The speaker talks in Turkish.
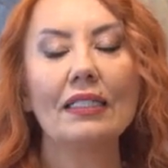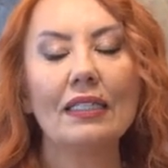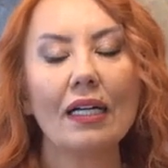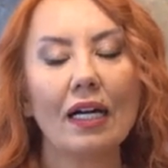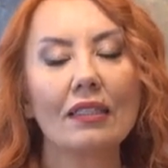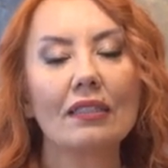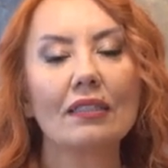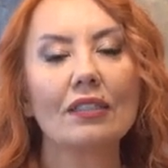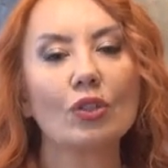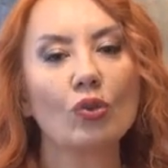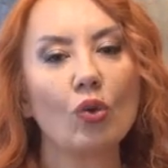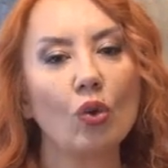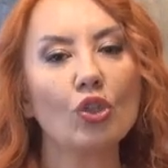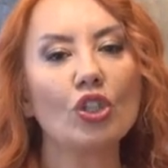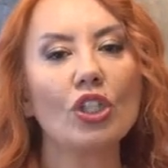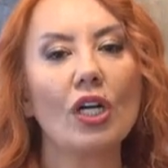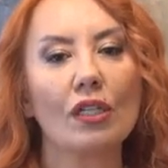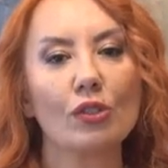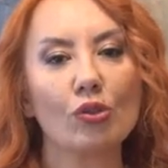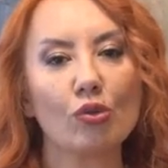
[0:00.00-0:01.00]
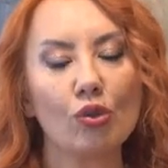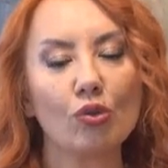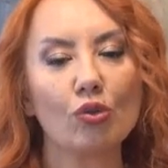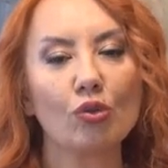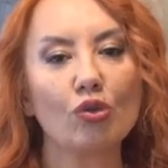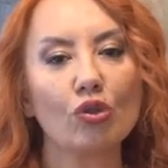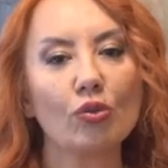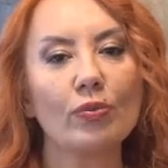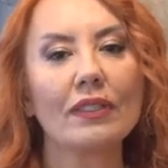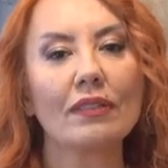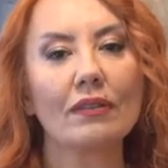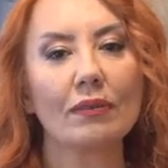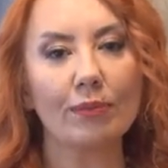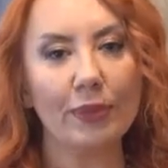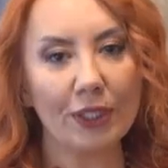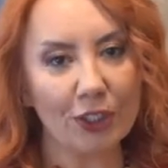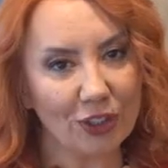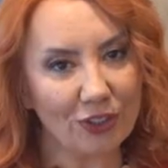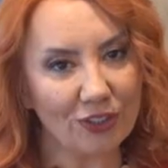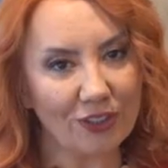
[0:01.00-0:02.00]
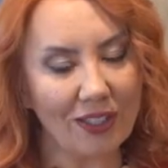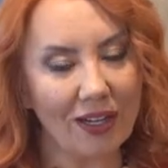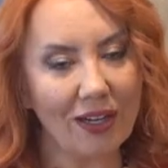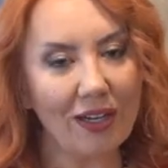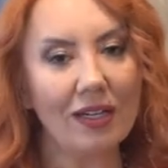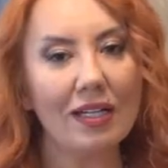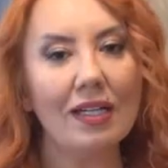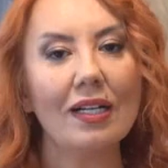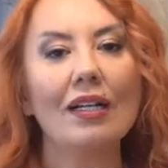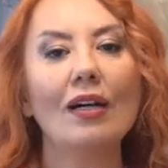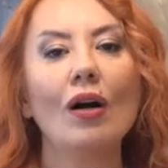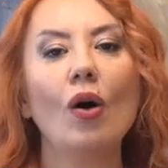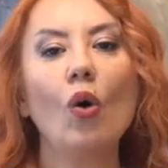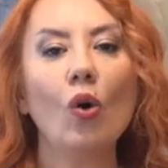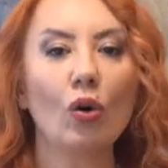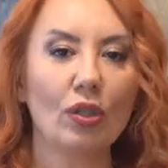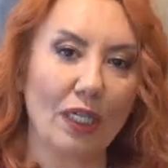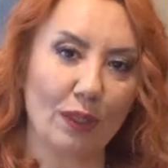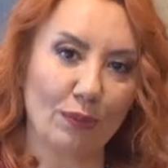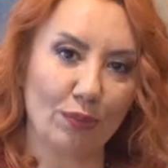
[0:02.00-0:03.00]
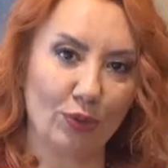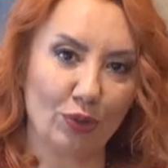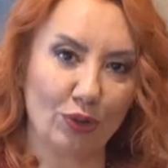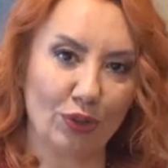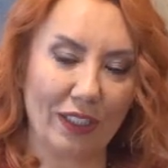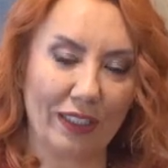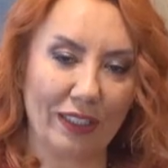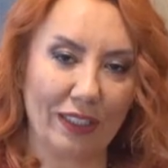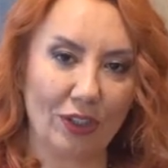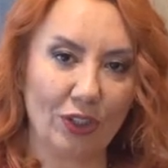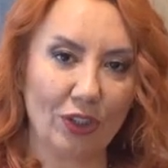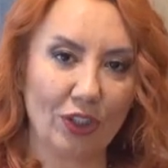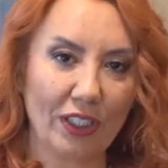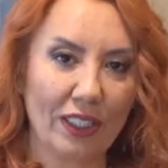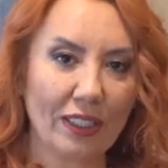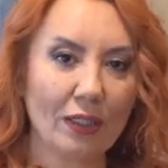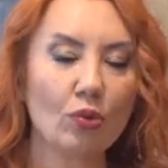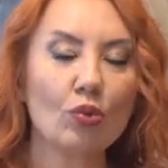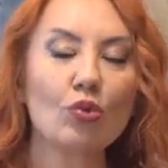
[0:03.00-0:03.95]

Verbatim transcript: yaklaşık ocağın sonu Şubat'ın başında Oğlak Burcu'na geçecek.